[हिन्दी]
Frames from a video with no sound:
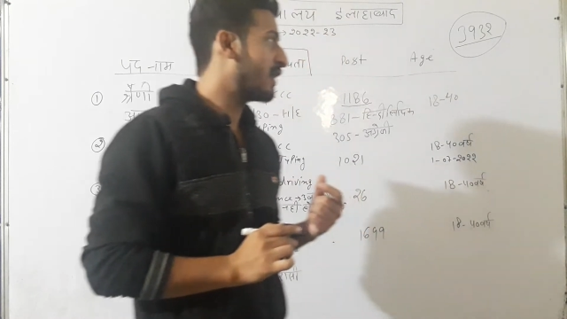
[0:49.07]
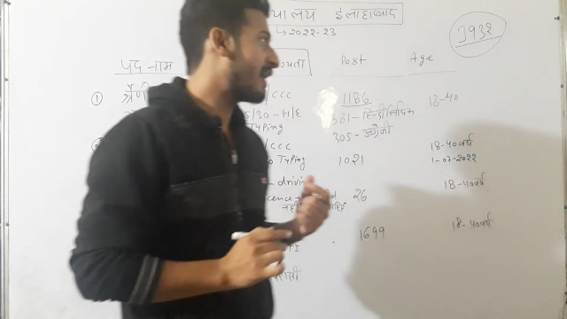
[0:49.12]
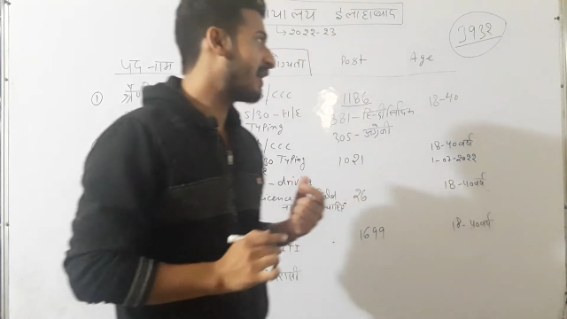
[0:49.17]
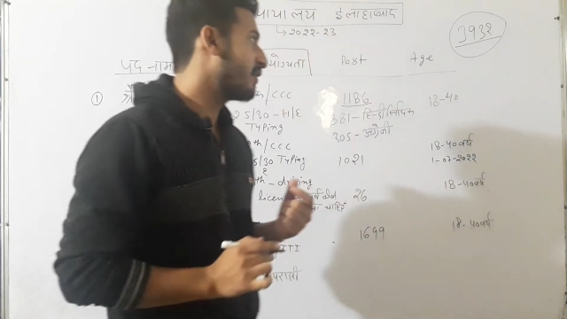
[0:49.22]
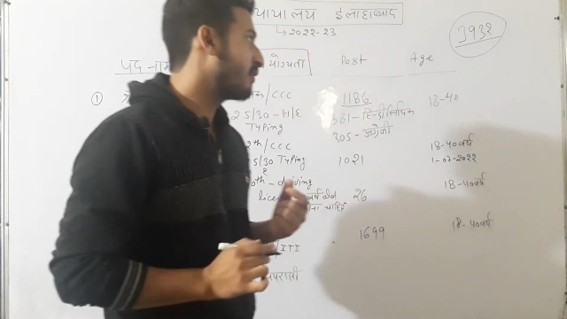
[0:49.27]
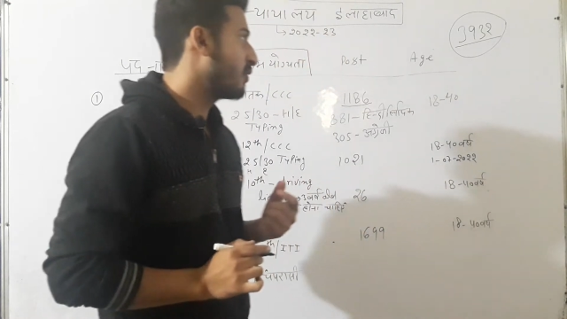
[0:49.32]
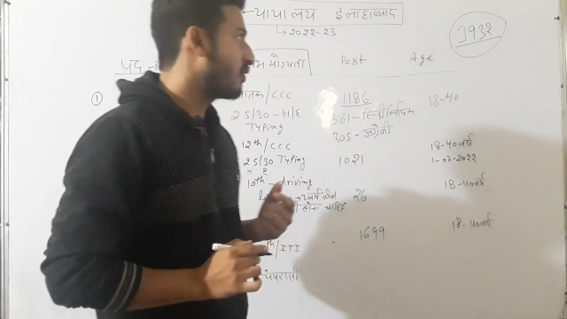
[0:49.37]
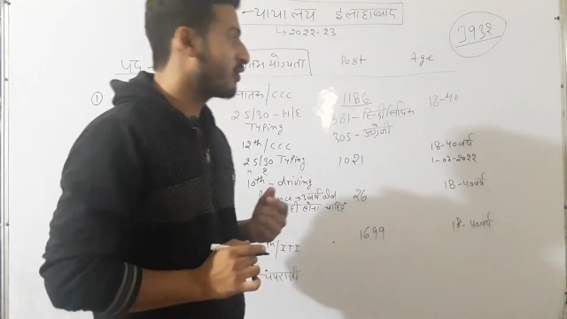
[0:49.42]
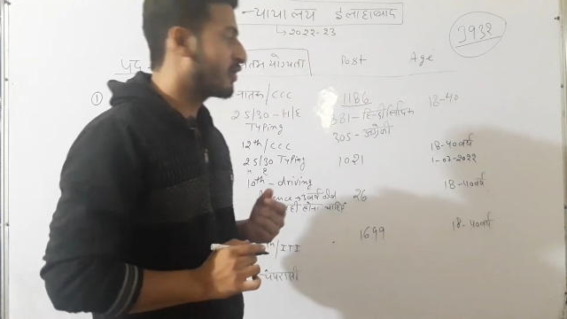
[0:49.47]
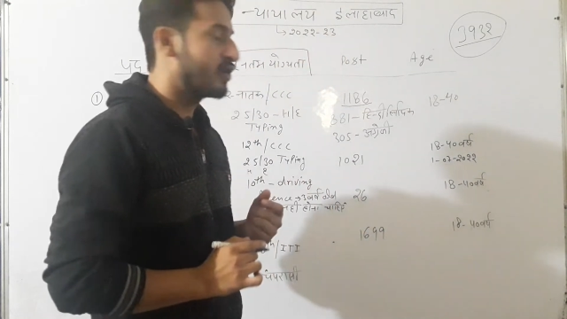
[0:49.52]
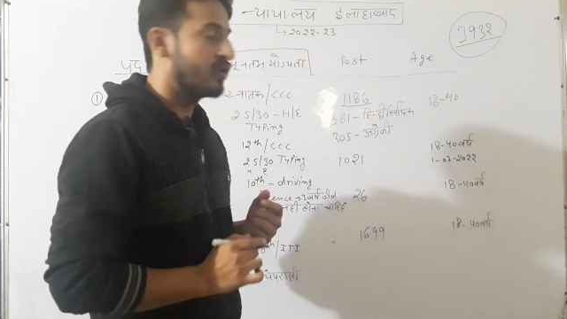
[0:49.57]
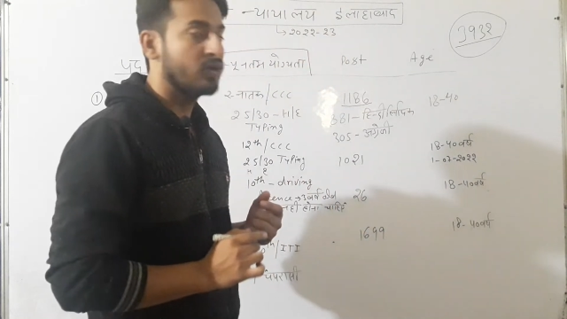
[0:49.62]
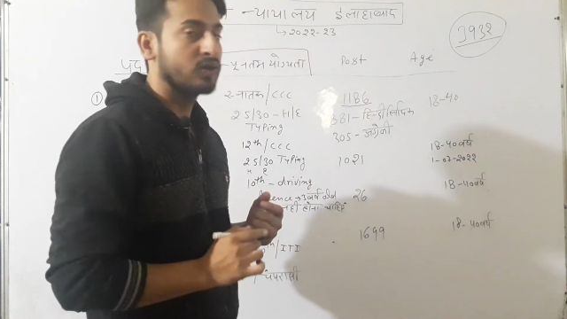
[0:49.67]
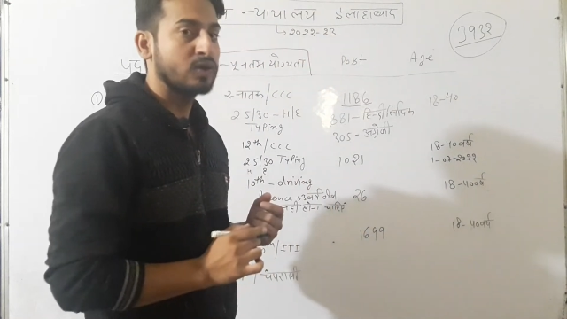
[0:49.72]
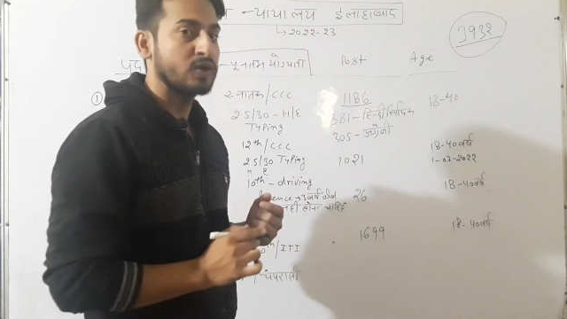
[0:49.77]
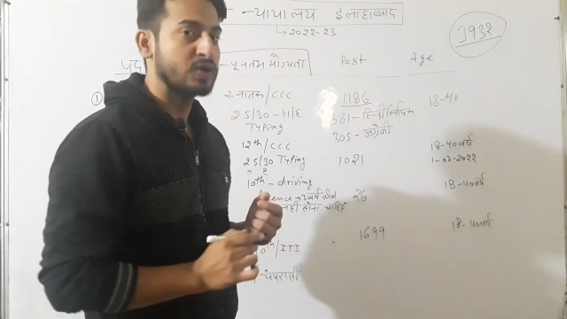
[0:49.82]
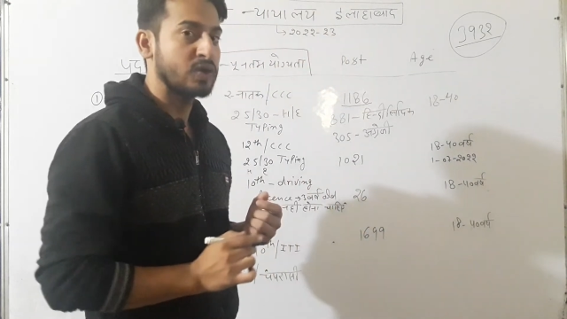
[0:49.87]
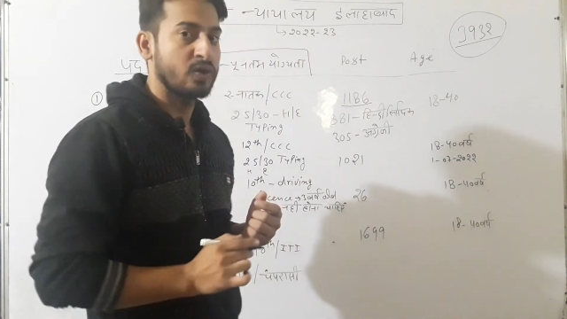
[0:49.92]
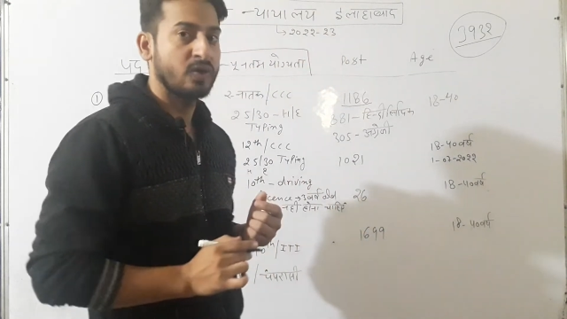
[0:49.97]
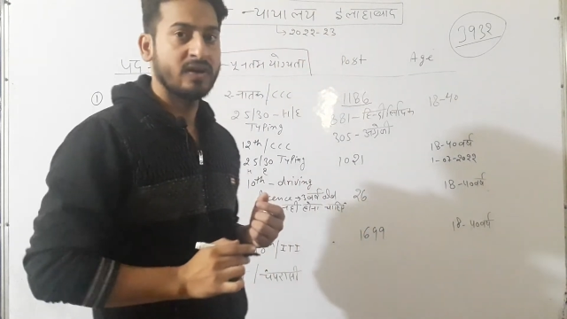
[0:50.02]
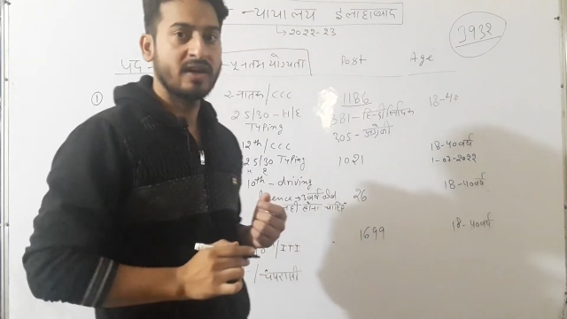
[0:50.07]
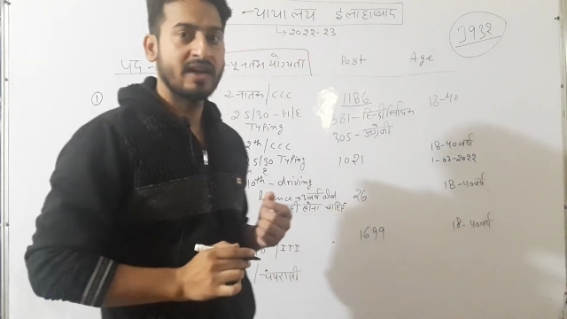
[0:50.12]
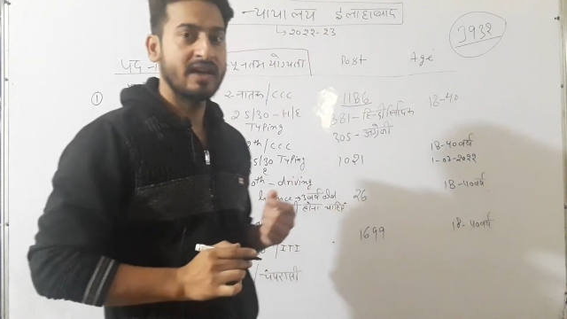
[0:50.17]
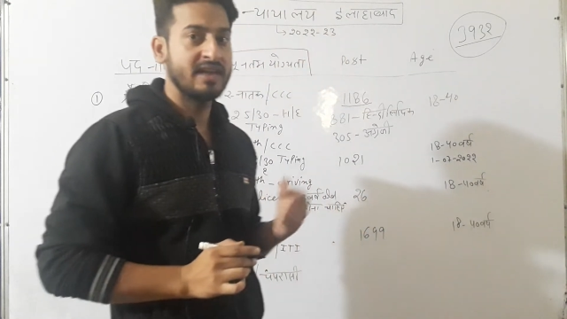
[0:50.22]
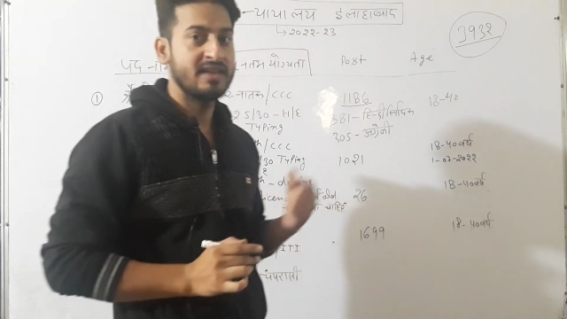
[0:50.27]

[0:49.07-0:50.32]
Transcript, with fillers: बार मौके को तो छोड़ना